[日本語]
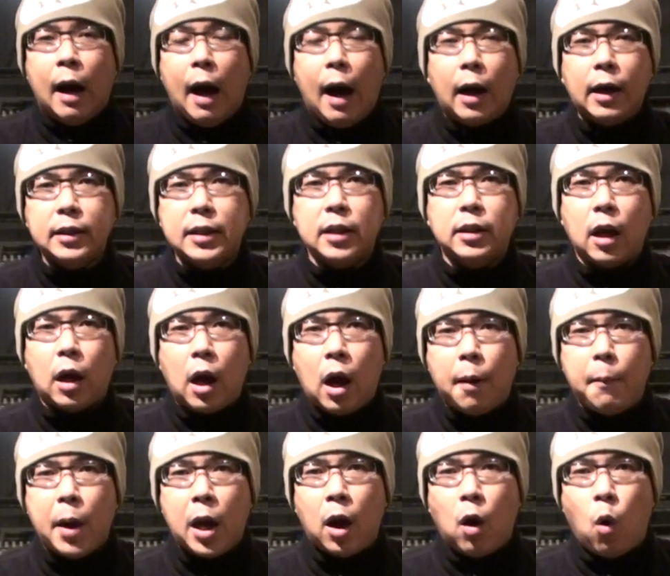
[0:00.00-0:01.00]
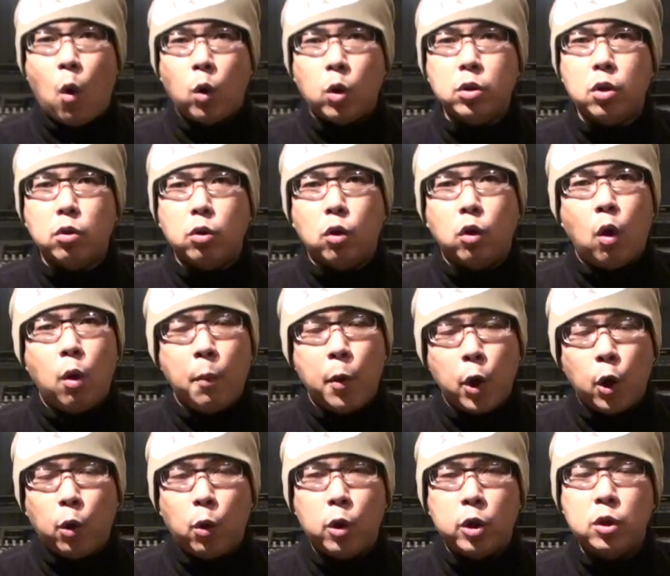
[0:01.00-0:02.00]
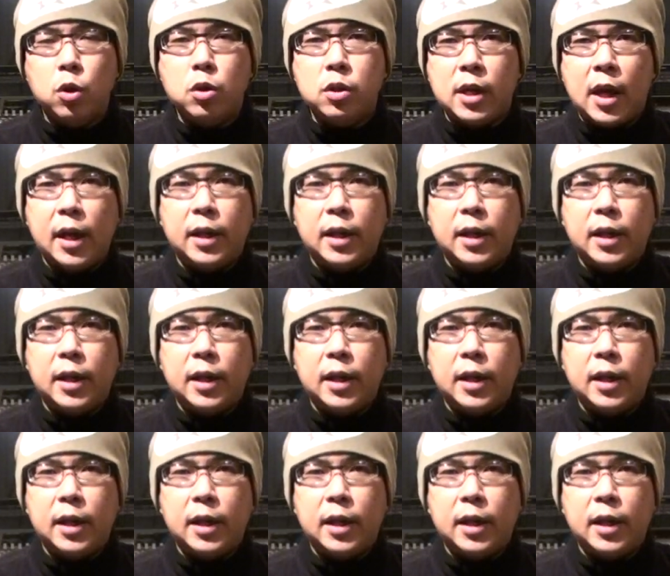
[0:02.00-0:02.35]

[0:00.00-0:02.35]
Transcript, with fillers: 赤沙汰の浜やらおこそとのほもえろを一つ